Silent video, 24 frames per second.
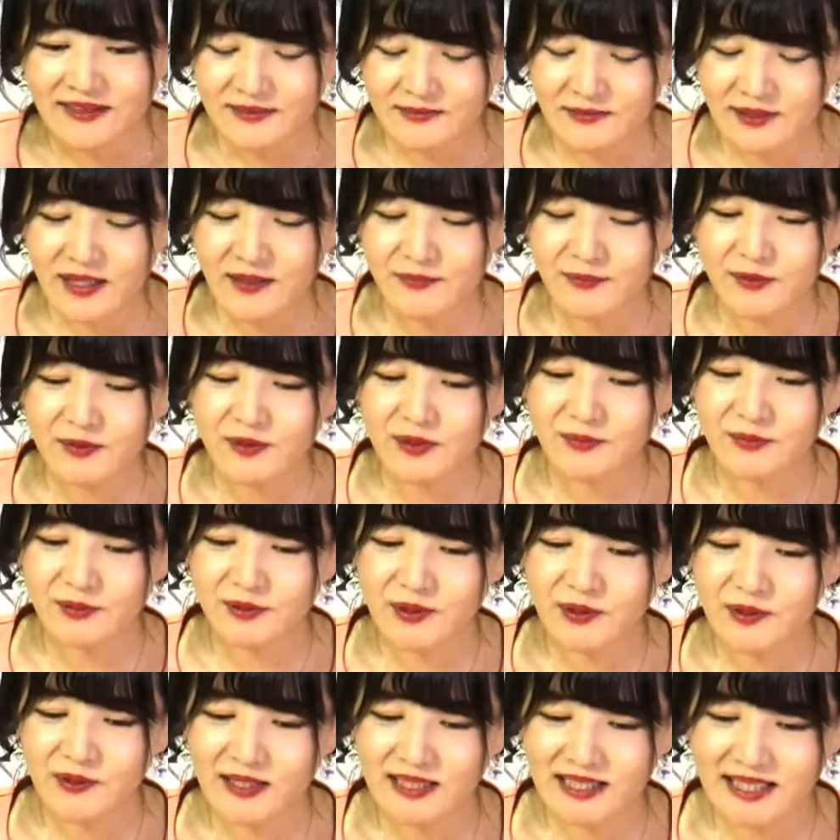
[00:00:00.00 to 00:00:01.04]
で、もとも
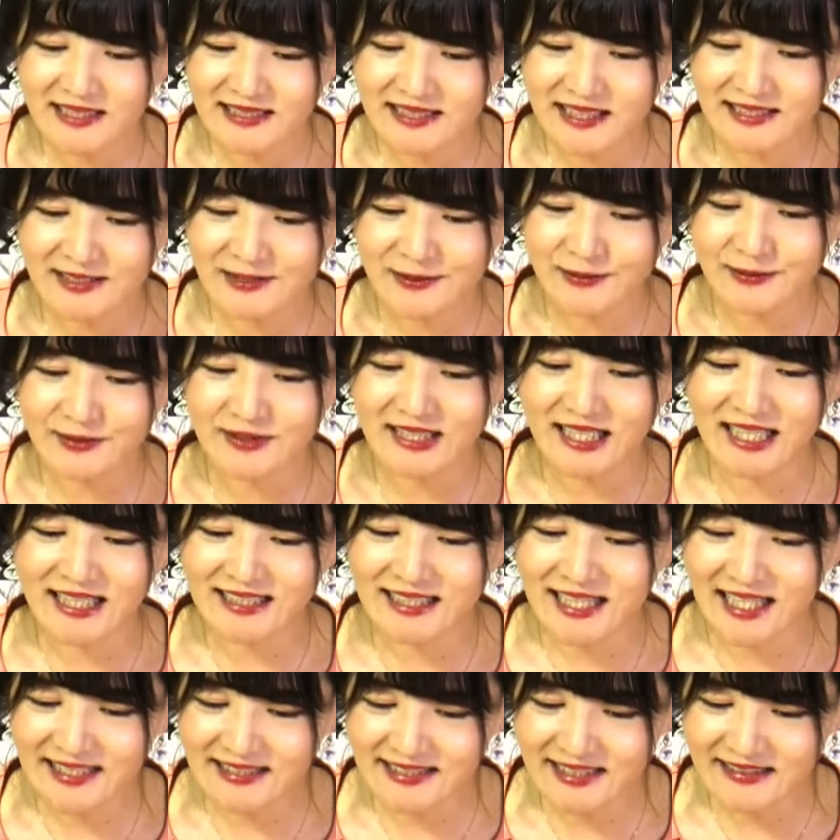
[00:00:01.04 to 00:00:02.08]
と私たちの国が
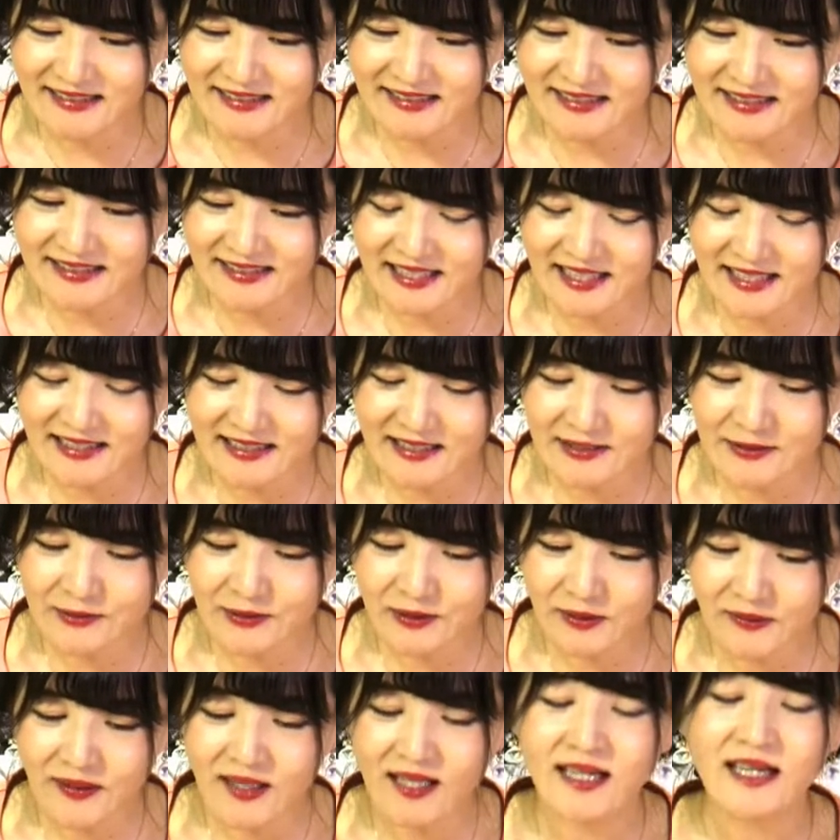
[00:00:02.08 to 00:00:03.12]
大切にしてきたこ
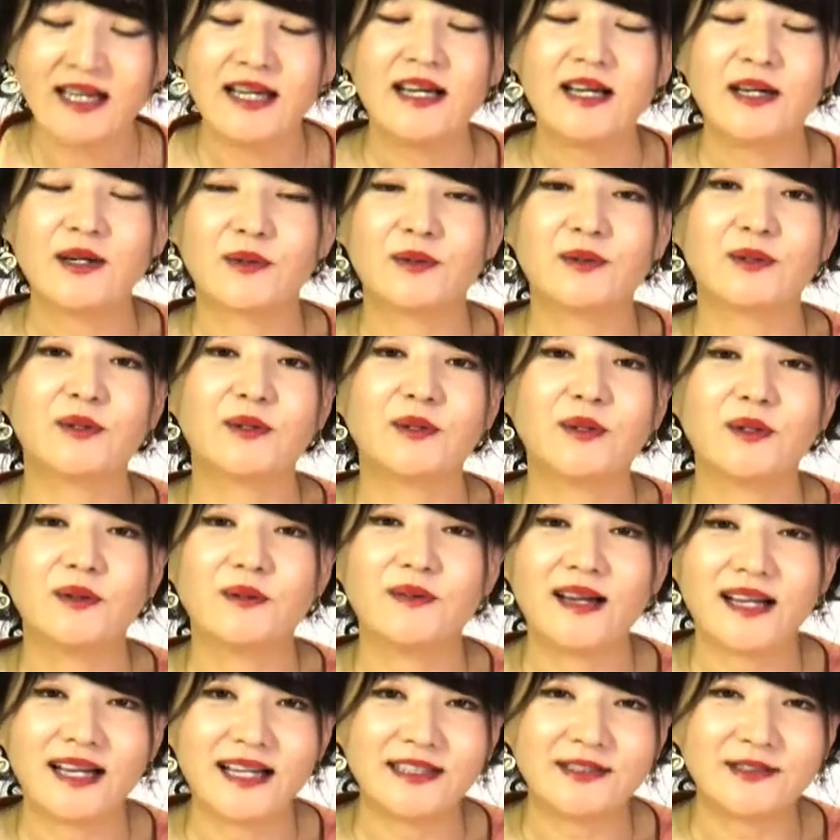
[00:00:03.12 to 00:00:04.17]
とはこの
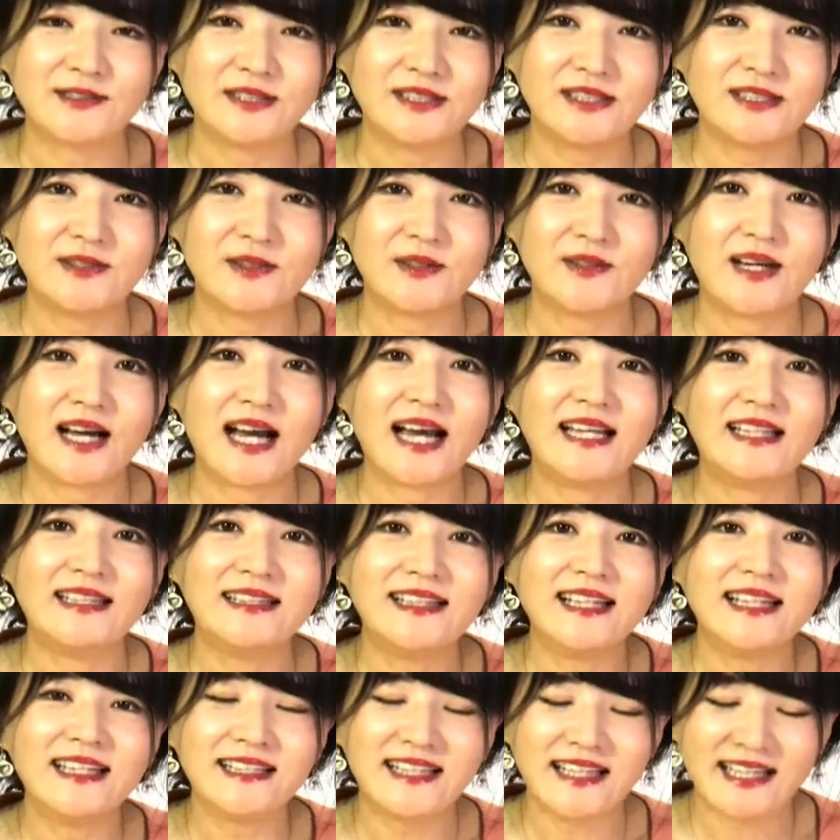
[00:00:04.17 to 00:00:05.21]
我が国の安
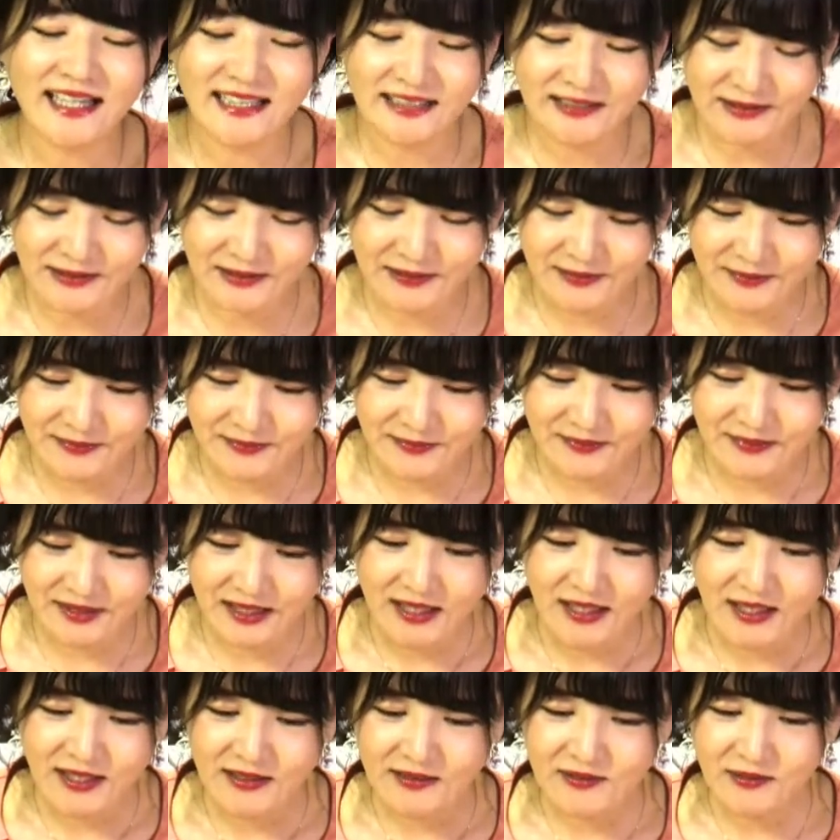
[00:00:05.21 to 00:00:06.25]
寧である。
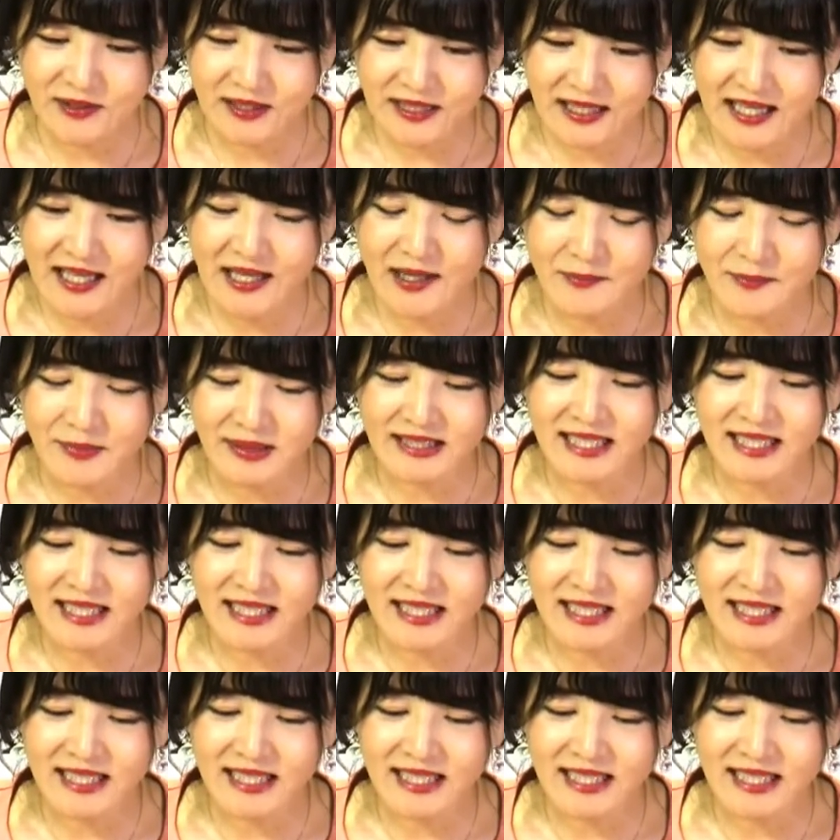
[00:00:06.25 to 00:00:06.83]
それがま